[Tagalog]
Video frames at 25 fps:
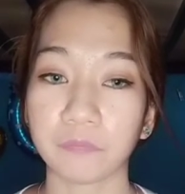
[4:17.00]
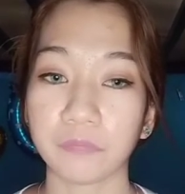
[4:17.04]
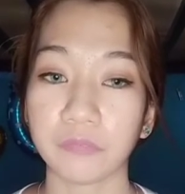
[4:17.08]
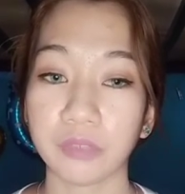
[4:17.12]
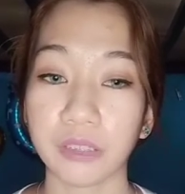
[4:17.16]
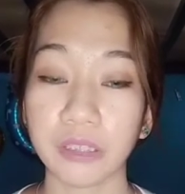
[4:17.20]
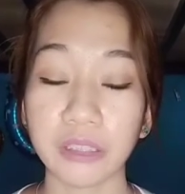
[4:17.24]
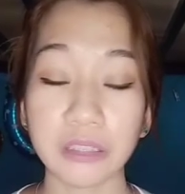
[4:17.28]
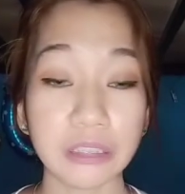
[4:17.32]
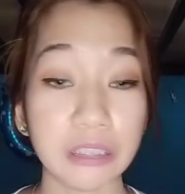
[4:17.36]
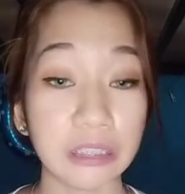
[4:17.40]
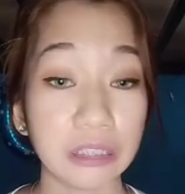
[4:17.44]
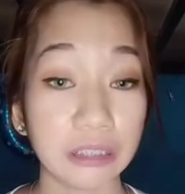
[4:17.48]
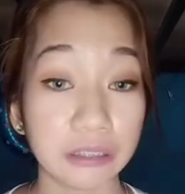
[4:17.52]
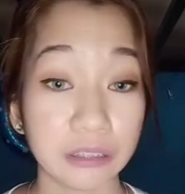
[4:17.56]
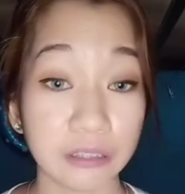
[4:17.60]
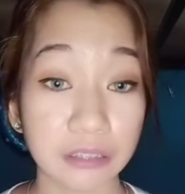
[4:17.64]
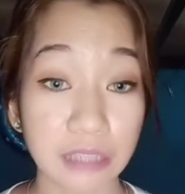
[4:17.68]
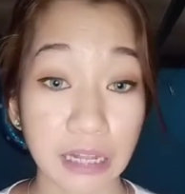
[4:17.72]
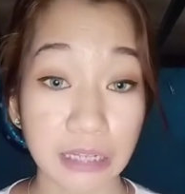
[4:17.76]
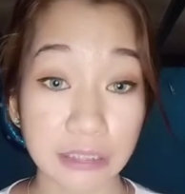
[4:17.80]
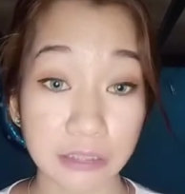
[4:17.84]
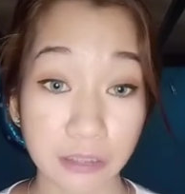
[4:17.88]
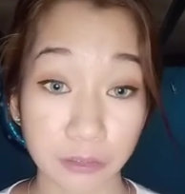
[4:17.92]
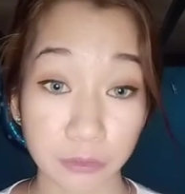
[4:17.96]
hindi lang din
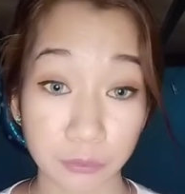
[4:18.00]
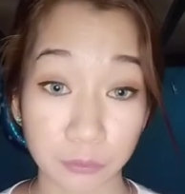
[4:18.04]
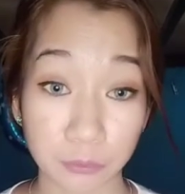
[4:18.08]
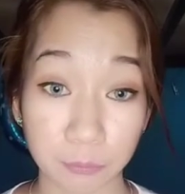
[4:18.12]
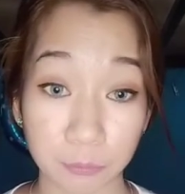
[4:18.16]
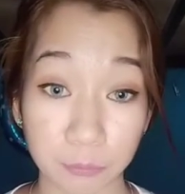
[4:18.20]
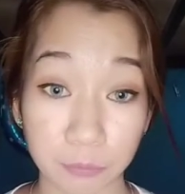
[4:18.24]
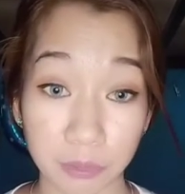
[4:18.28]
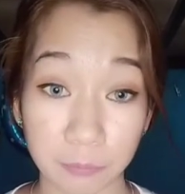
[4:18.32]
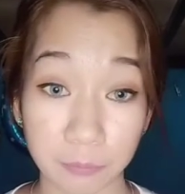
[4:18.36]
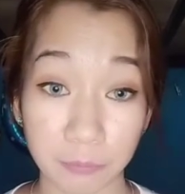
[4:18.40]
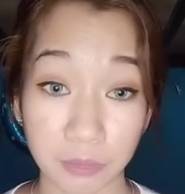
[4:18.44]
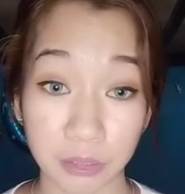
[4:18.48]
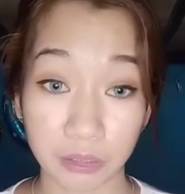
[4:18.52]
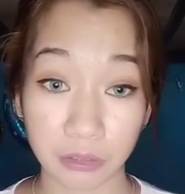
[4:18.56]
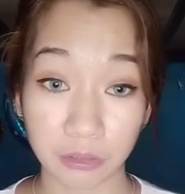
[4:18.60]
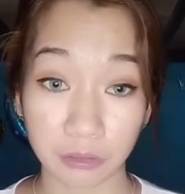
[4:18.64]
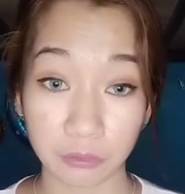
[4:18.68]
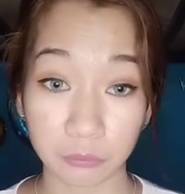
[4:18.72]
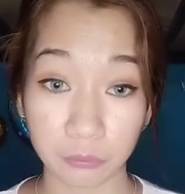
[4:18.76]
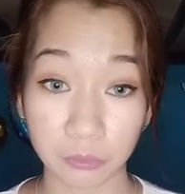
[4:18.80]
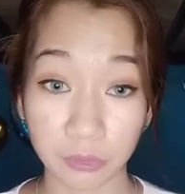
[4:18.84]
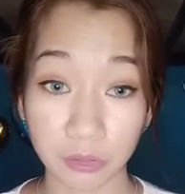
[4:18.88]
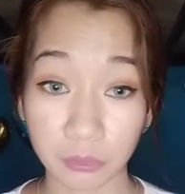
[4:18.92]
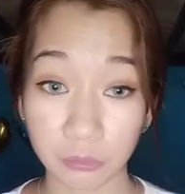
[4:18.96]
dahil sa supplement.
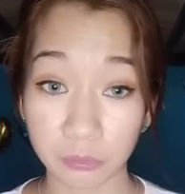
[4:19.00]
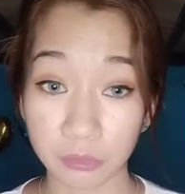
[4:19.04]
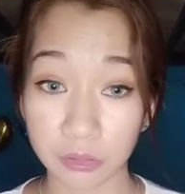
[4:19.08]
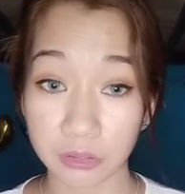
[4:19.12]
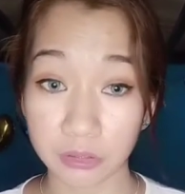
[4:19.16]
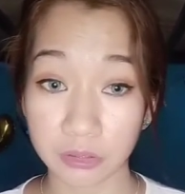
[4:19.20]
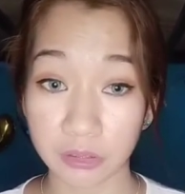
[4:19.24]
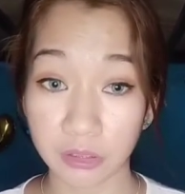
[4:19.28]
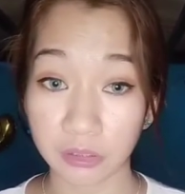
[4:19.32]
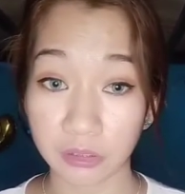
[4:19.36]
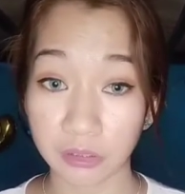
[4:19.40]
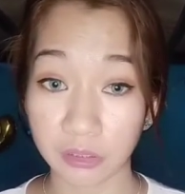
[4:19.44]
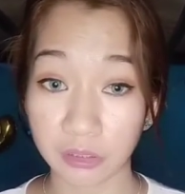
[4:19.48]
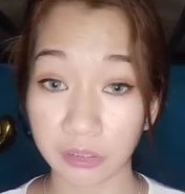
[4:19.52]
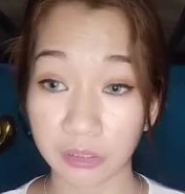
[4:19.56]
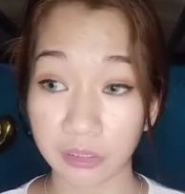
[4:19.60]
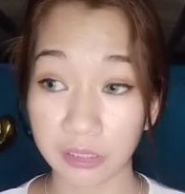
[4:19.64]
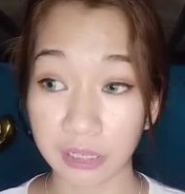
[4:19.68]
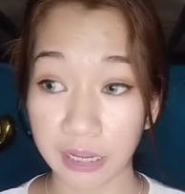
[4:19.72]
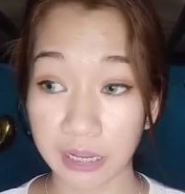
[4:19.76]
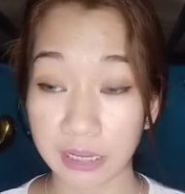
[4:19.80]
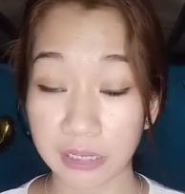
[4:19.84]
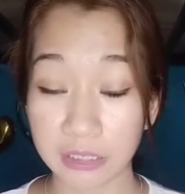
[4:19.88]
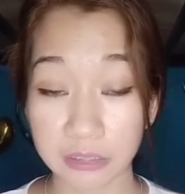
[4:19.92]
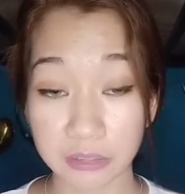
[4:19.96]
Unang-una dyan din
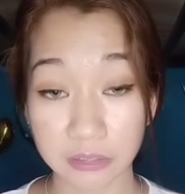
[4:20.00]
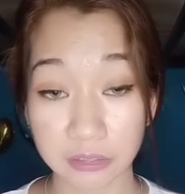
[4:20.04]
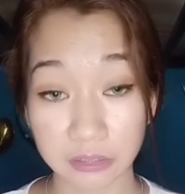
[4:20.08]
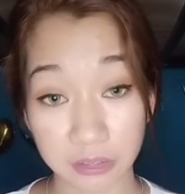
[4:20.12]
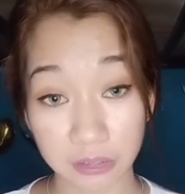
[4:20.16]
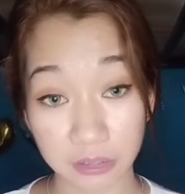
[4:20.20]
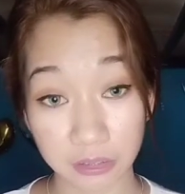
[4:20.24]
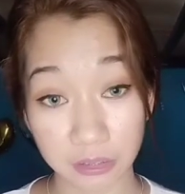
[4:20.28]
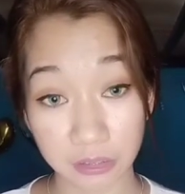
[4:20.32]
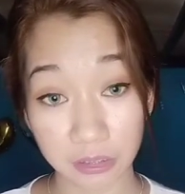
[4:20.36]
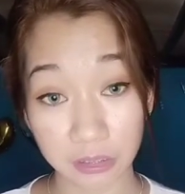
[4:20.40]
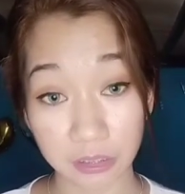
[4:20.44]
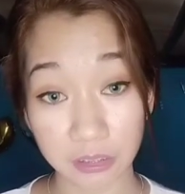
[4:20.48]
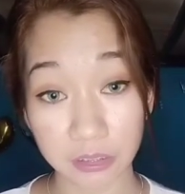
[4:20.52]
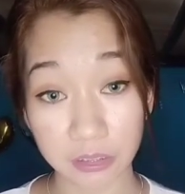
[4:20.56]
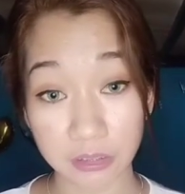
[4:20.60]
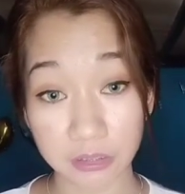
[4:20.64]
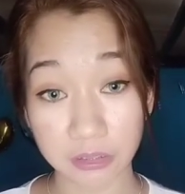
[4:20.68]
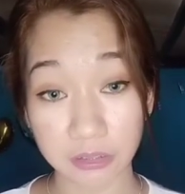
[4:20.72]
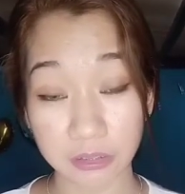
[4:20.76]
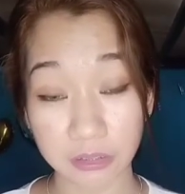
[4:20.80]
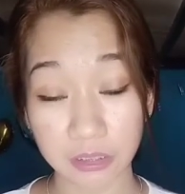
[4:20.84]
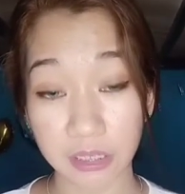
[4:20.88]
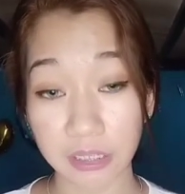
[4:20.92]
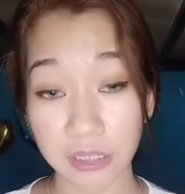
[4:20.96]
guys
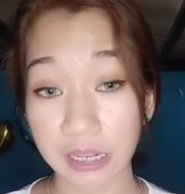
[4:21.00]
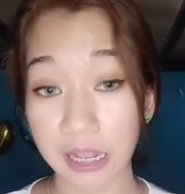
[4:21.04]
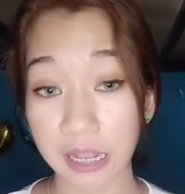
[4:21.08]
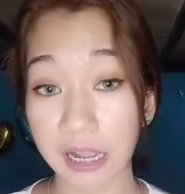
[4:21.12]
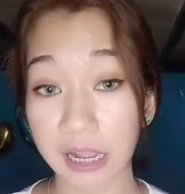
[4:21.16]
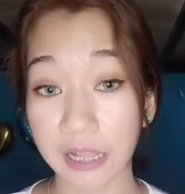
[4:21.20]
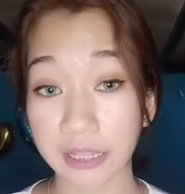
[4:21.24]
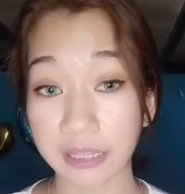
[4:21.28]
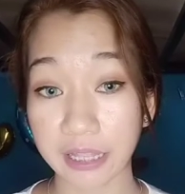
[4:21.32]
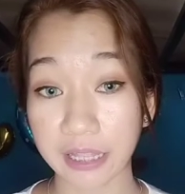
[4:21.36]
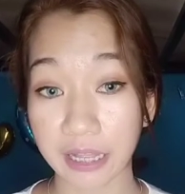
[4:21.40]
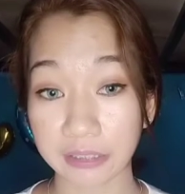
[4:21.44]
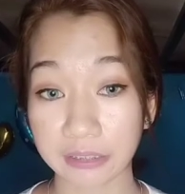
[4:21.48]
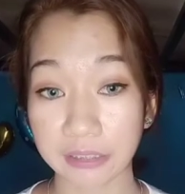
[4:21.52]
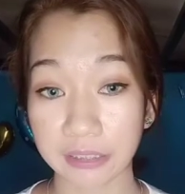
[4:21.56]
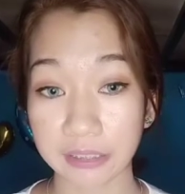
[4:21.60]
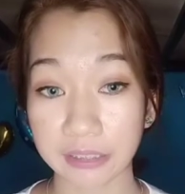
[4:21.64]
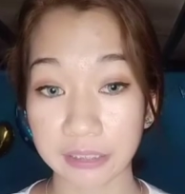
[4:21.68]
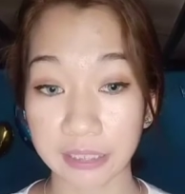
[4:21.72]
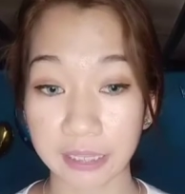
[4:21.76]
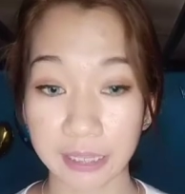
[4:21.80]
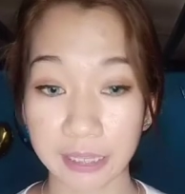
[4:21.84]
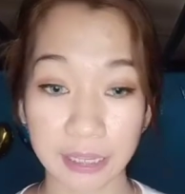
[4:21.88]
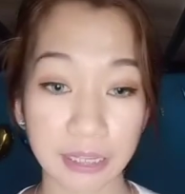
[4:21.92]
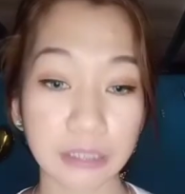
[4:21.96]
is kailangan natin
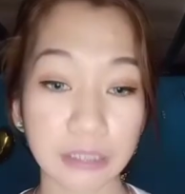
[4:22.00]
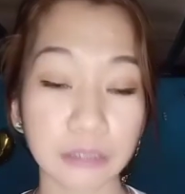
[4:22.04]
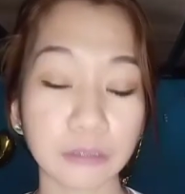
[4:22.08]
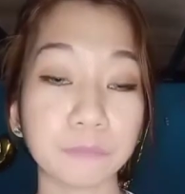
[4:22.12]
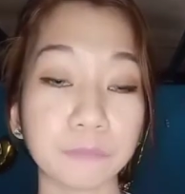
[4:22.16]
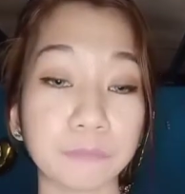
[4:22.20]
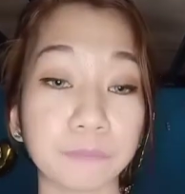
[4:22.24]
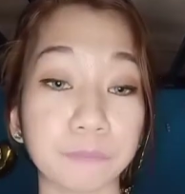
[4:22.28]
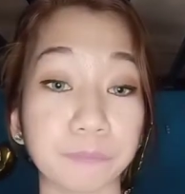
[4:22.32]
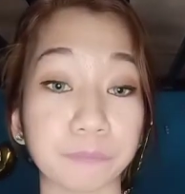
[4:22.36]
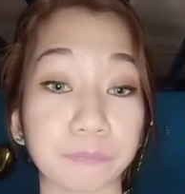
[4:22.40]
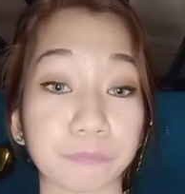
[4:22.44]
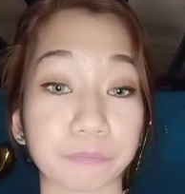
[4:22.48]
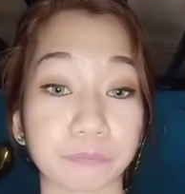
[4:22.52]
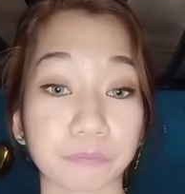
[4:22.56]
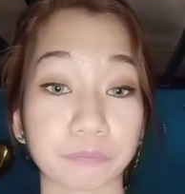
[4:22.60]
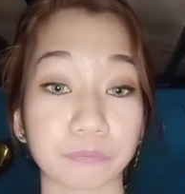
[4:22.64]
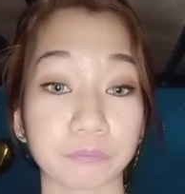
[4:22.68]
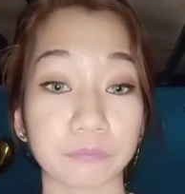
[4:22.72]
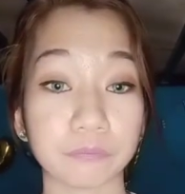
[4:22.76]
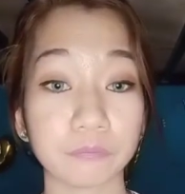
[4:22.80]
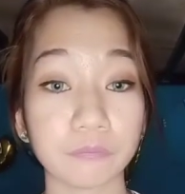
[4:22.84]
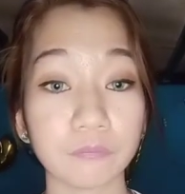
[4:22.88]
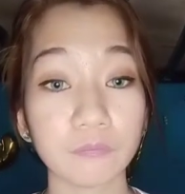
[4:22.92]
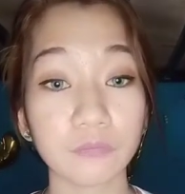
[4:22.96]
ng
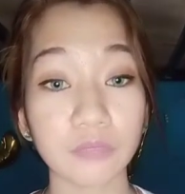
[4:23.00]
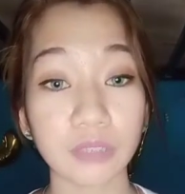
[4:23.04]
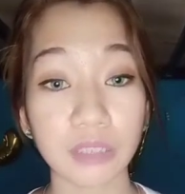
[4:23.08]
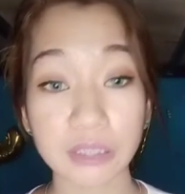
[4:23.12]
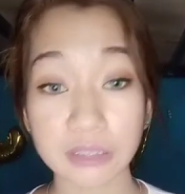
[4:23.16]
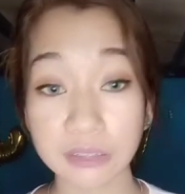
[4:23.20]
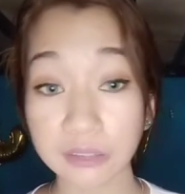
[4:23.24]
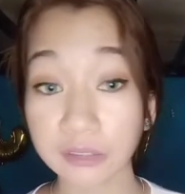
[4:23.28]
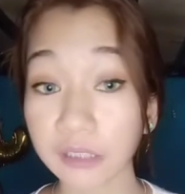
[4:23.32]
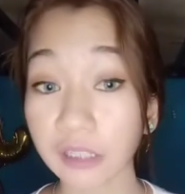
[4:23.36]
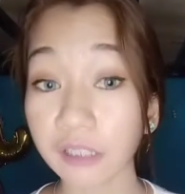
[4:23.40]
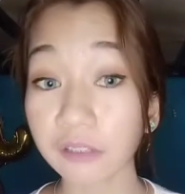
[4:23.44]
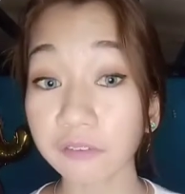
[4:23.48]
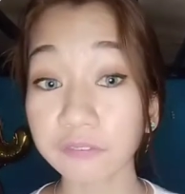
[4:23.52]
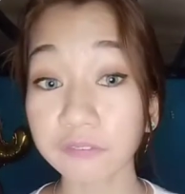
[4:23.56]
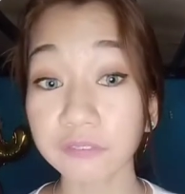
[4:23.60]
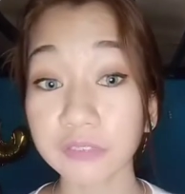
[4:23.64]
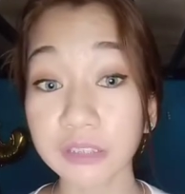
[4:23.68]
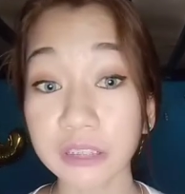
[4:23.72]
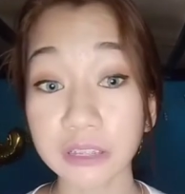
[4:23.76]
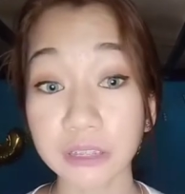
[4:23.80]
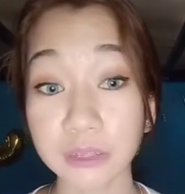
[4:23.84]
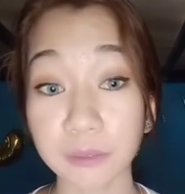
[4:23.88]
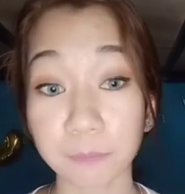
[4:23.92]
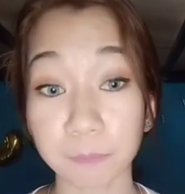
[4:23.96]

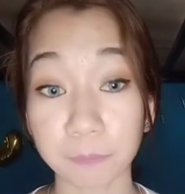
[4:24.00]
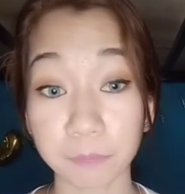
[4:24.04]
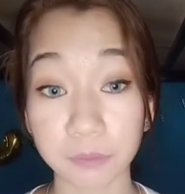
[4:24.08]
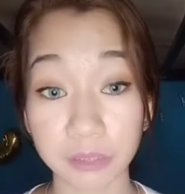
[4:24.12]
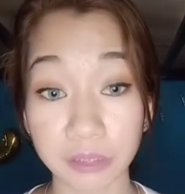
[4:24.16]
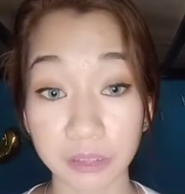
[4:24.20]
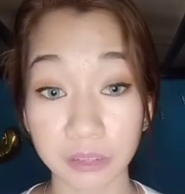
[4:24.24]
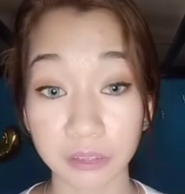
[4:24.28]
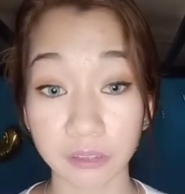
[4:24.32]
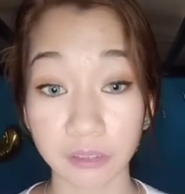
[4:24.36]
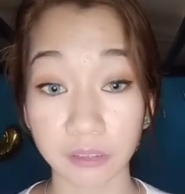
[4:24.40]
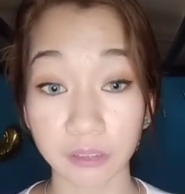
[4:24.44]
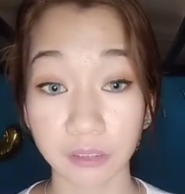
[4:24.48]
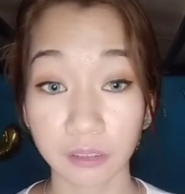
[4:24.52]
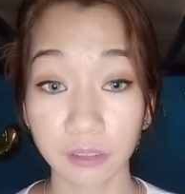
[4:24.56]
self-discipline.